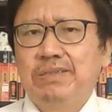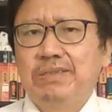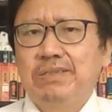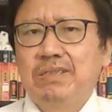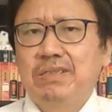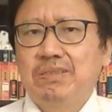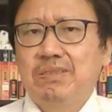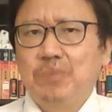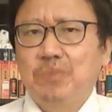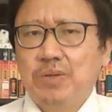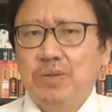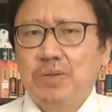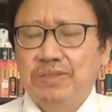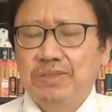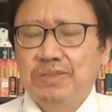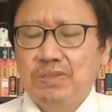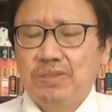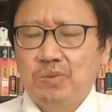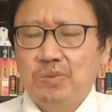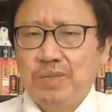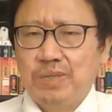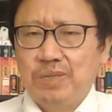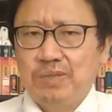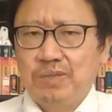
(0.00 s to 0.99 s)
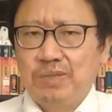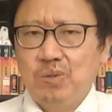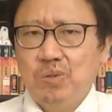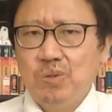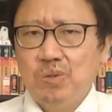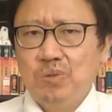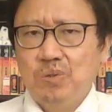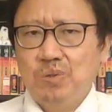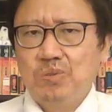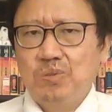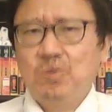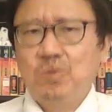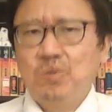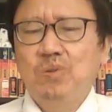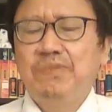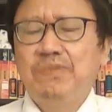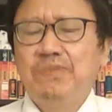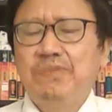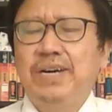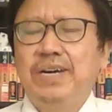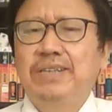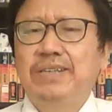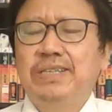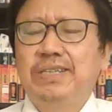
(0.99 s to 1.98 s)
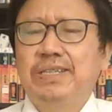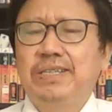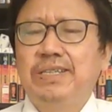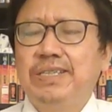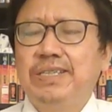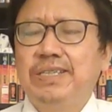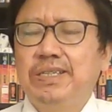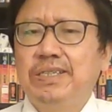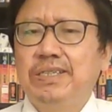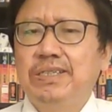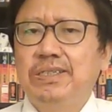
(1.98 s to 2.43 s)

这只不过是对中共做法的一个。